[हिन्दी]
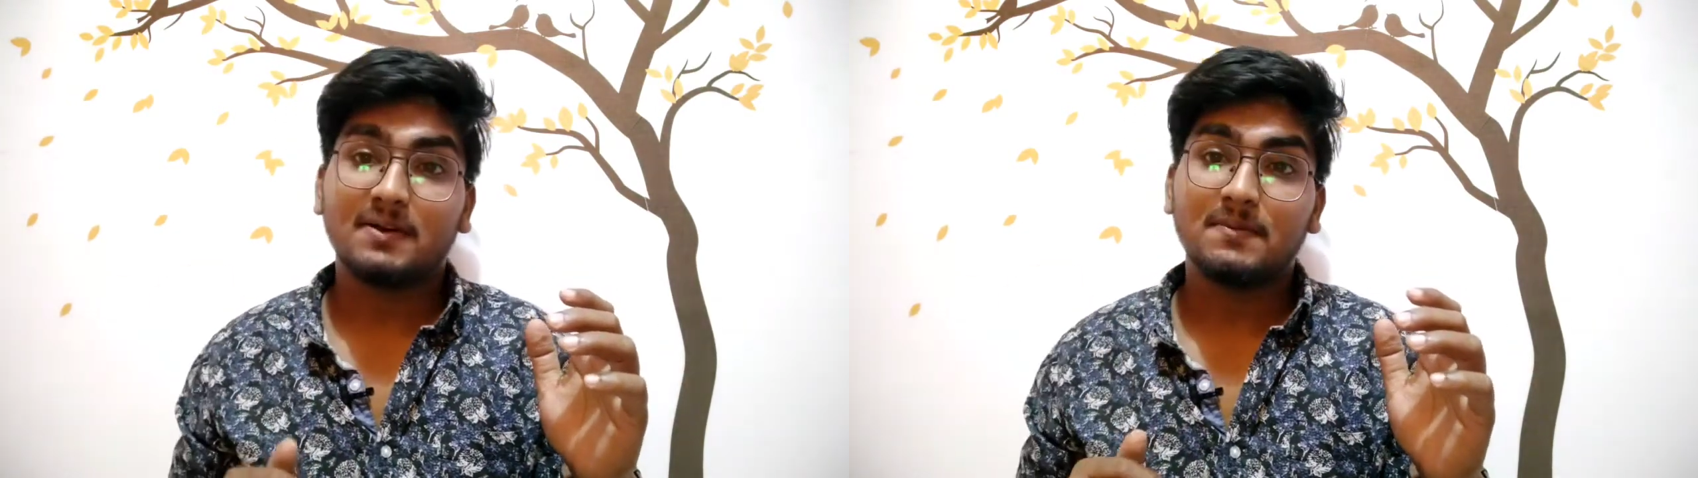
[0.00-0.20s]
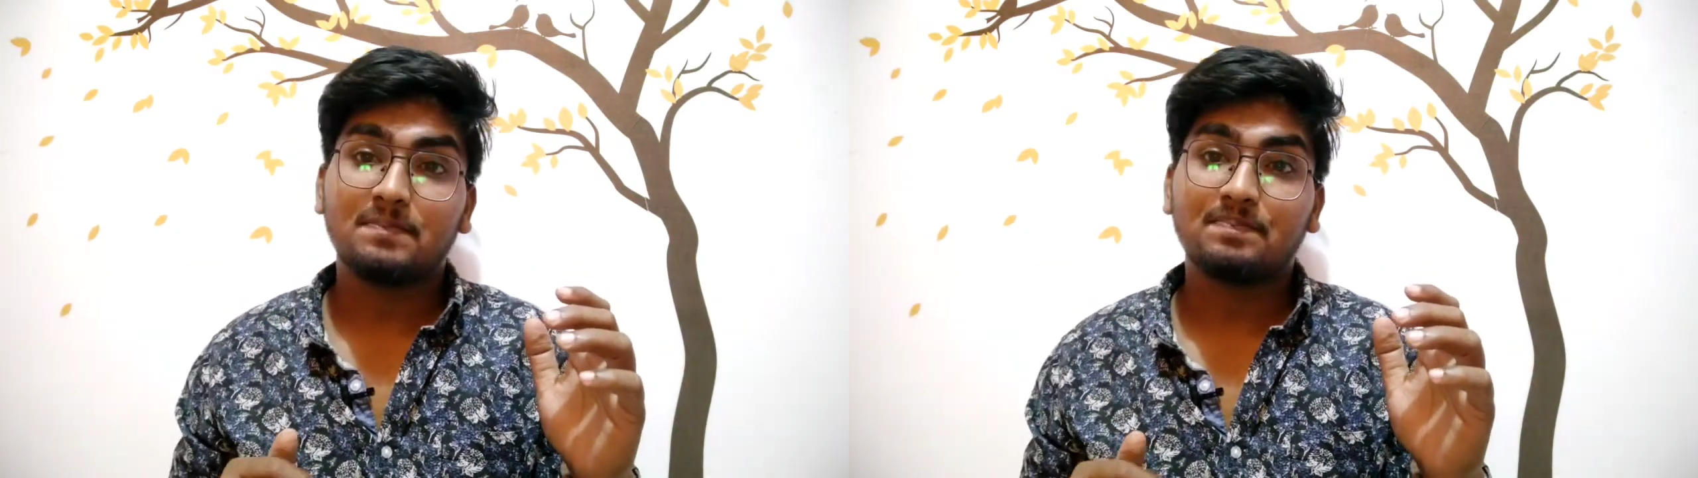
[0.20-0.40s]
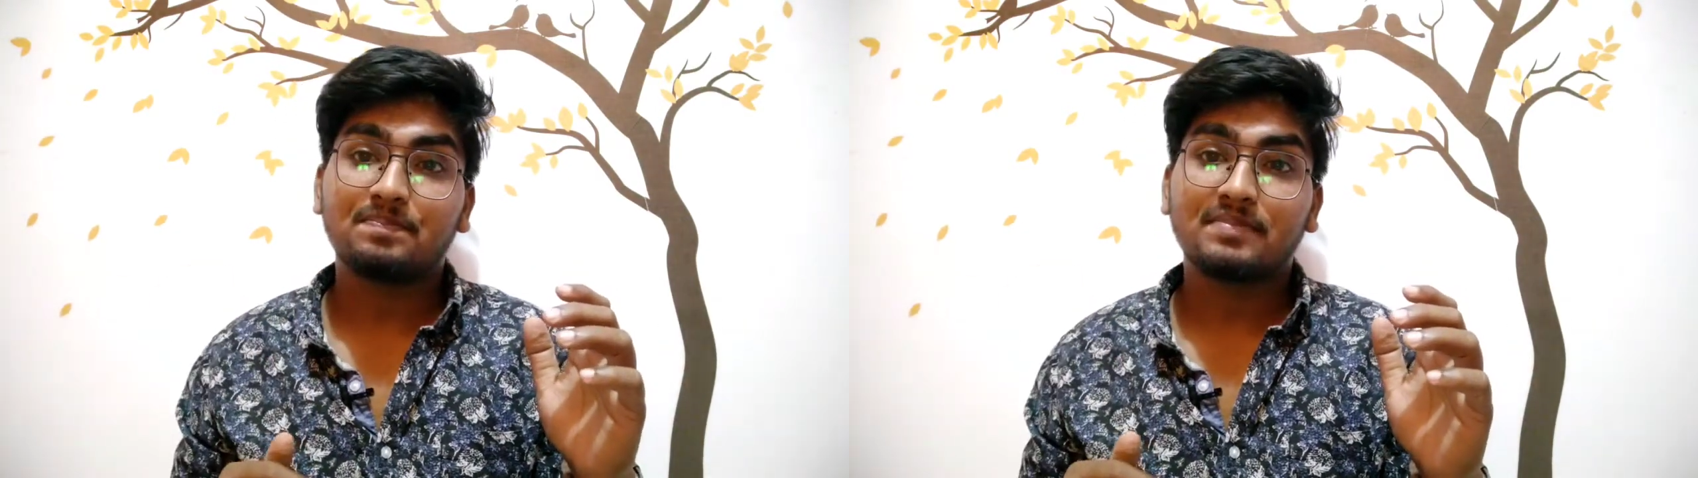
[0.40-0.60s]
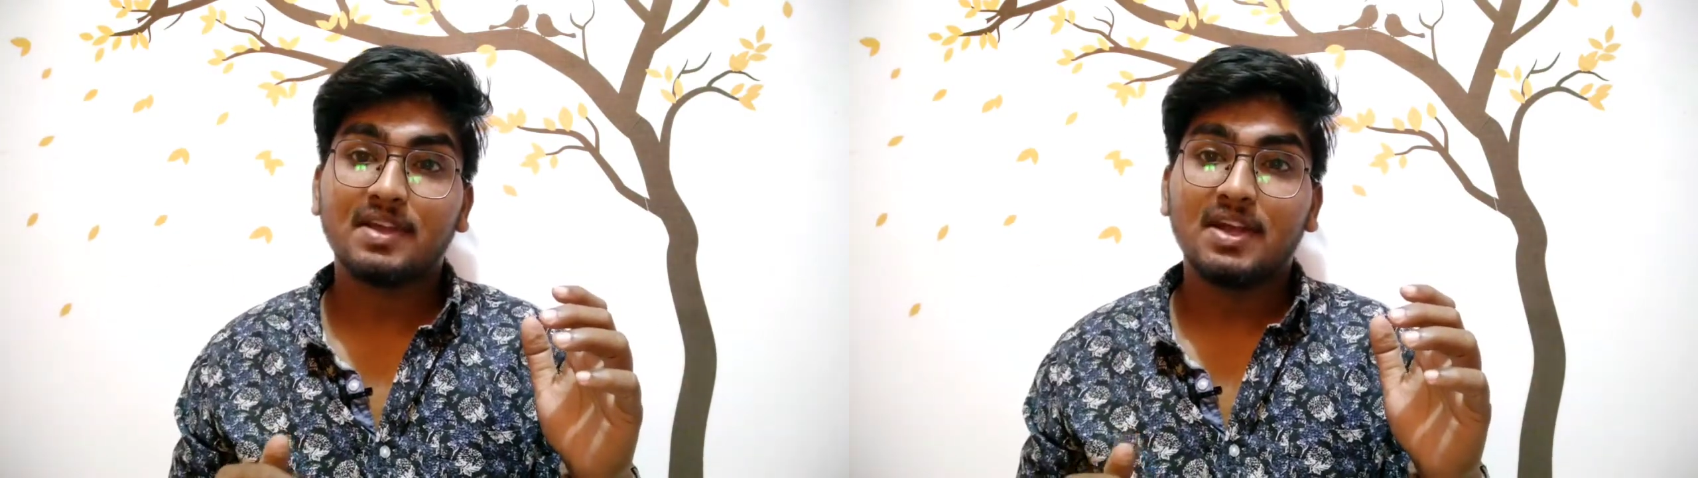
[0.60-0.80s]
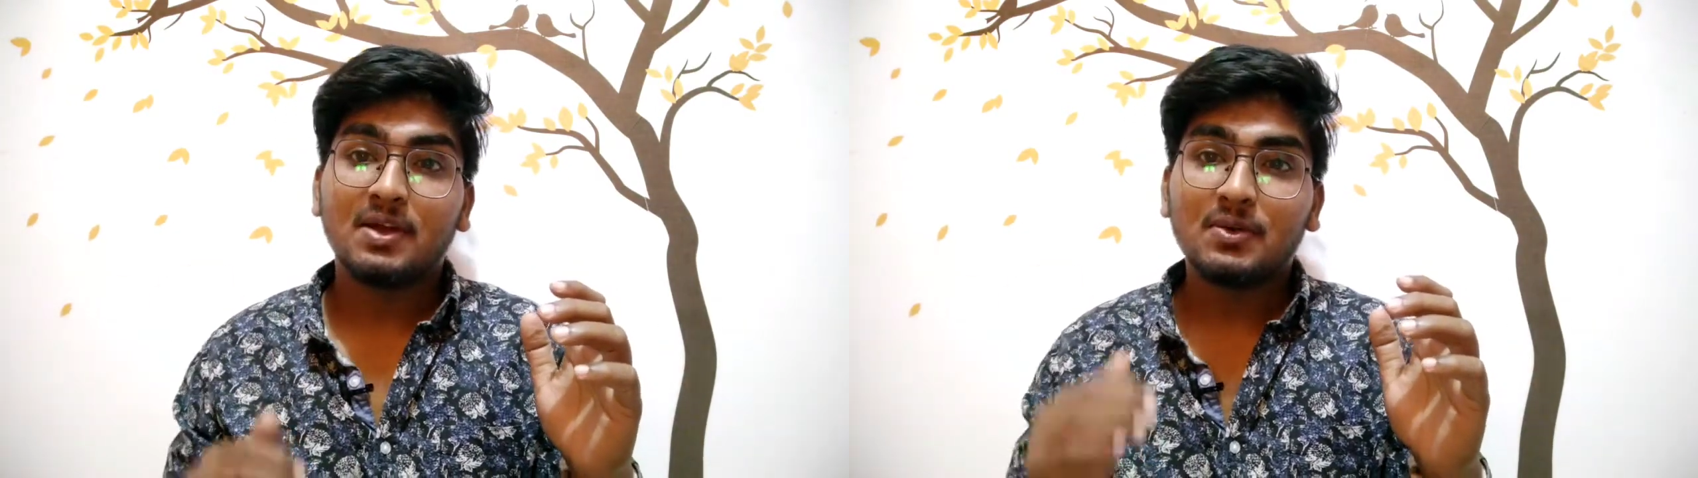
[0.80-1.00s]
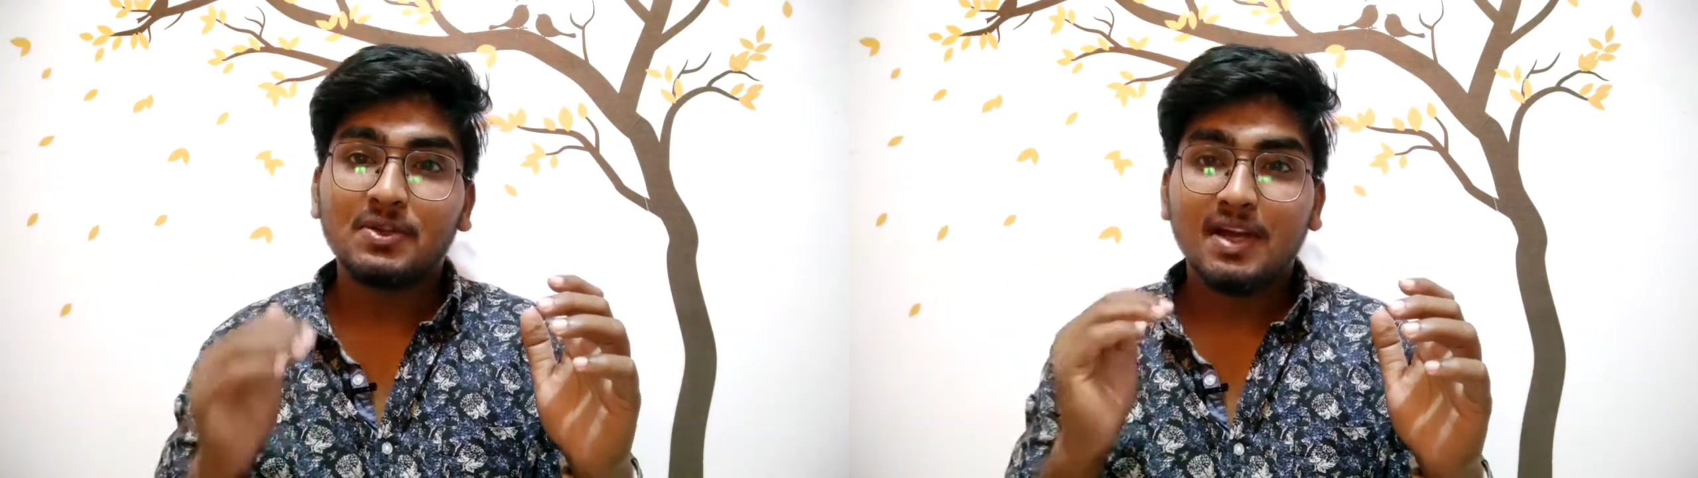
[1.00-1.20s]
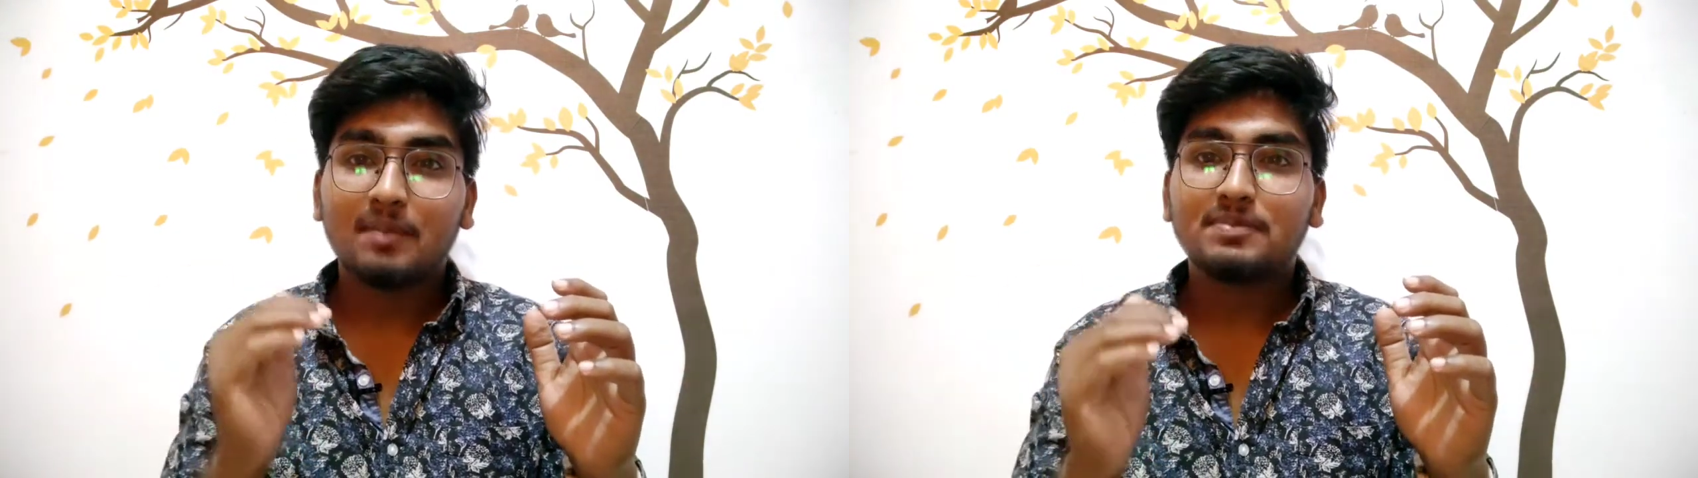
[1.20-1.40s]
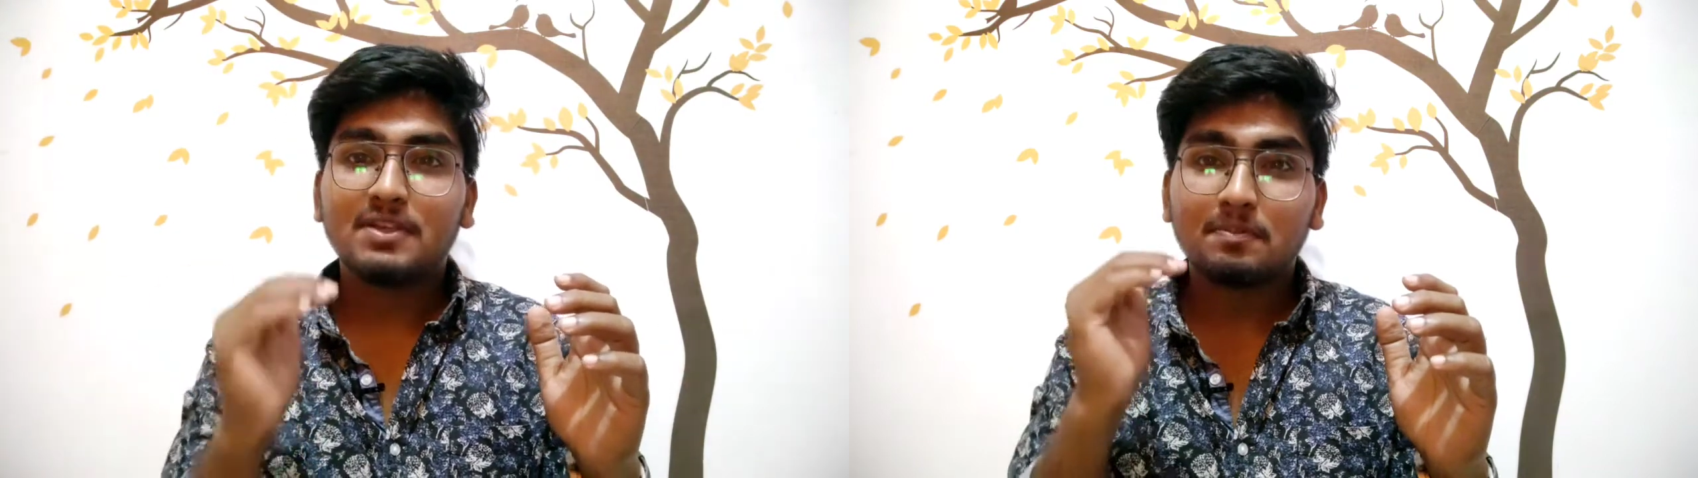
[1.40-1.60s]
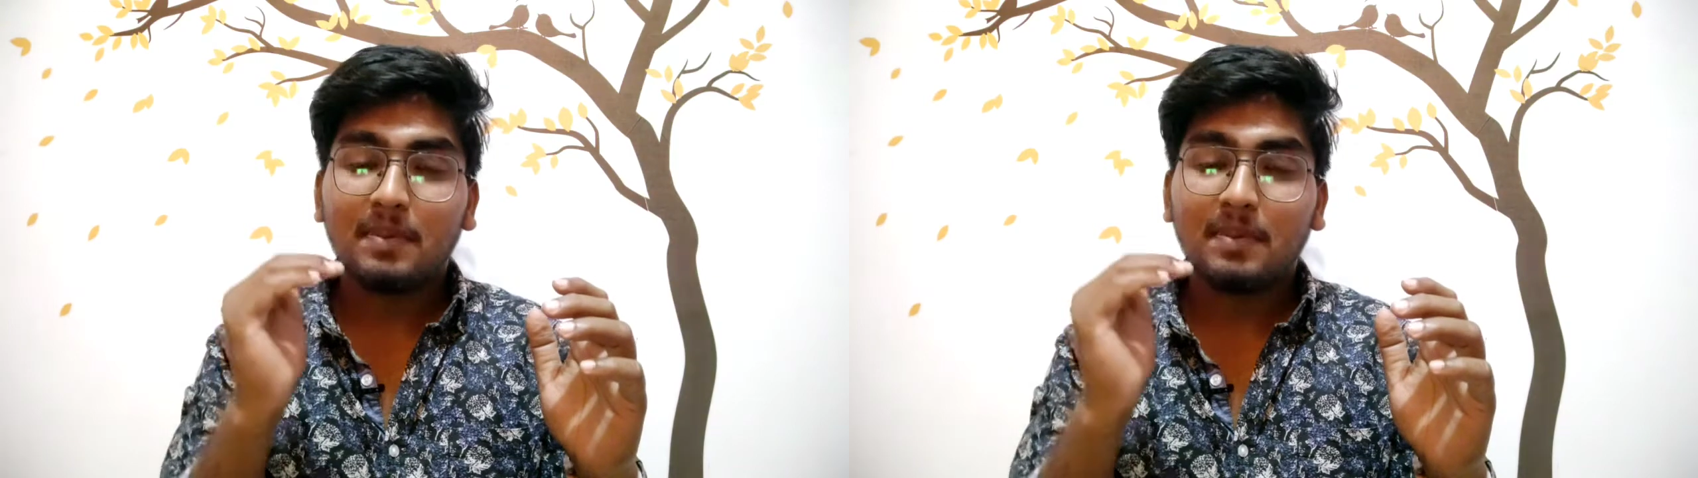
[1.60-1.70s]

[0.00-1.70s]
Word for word: हूँ कि अपने